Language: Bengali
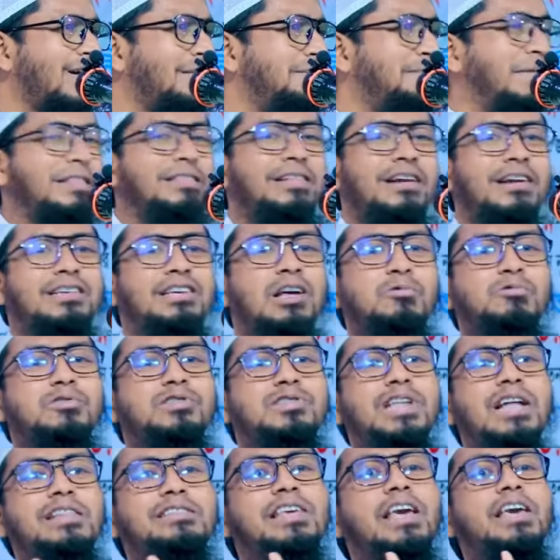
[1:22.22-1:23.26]
মাদ্রাসার
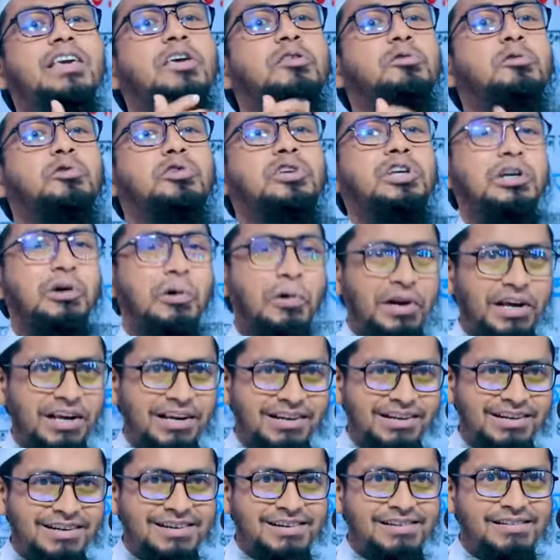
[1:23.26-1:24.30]
ওস্তাদকে গিয়ে দোষী করে
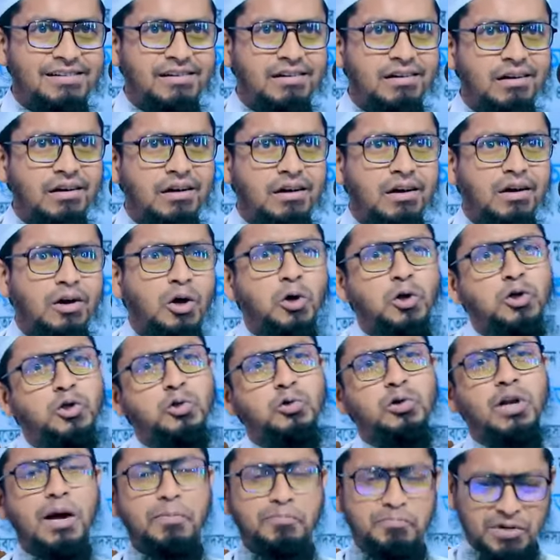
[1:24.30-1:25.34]

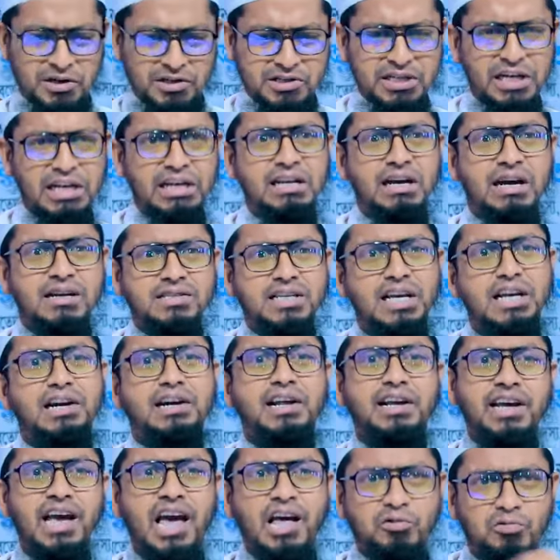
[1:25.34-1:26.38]
হুজুর আপনার ছেলে
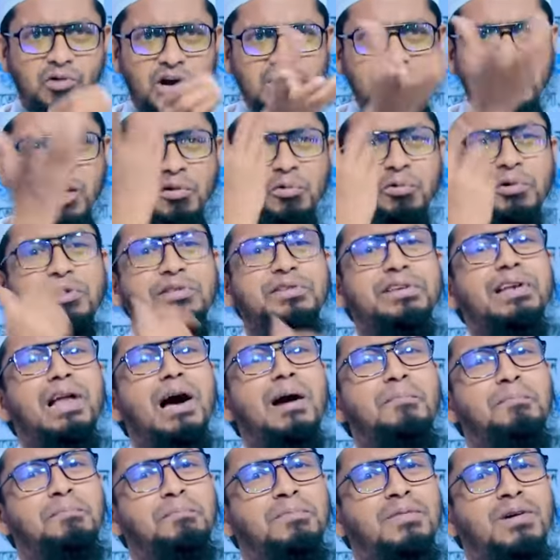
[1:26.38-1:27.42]
ছেলেটাকে এত আশা করে
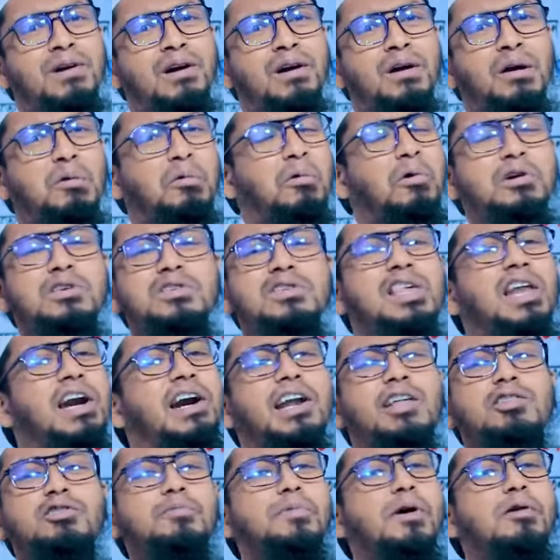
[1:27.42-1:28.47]
দিলাম ওই
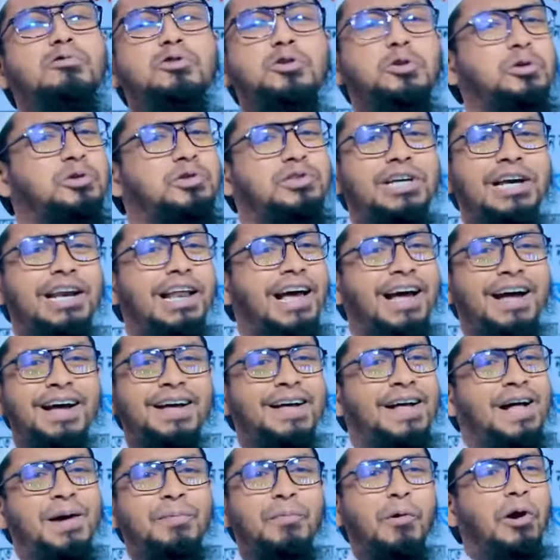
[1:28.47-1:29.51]
ছেলেটা তো মানুষ হচ্ছে না
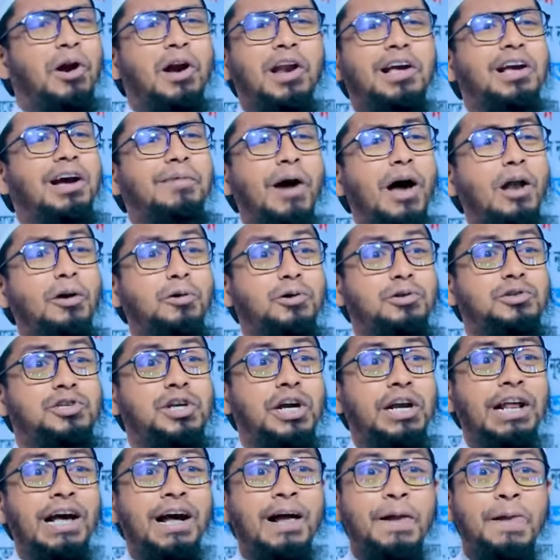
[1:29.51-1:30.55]
পড়ালেখা ভালো
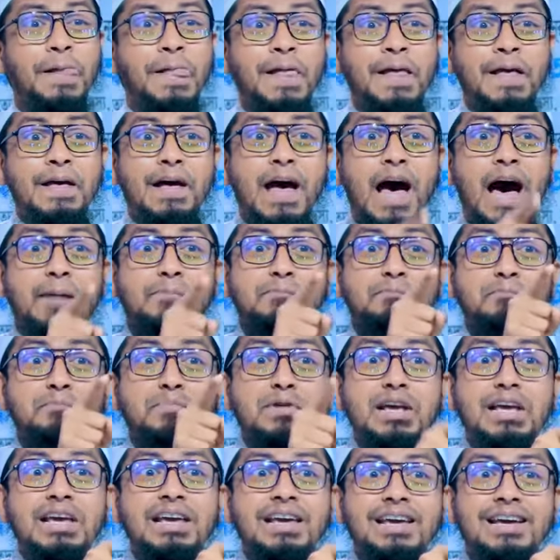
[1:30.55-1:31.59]
হচ্ছে না
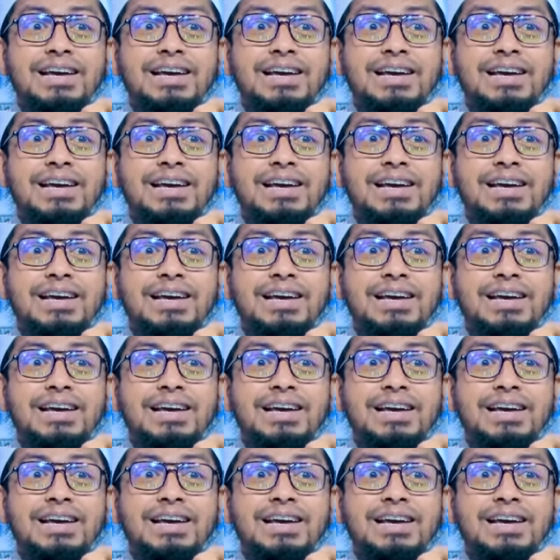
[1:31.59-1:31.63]
আপনি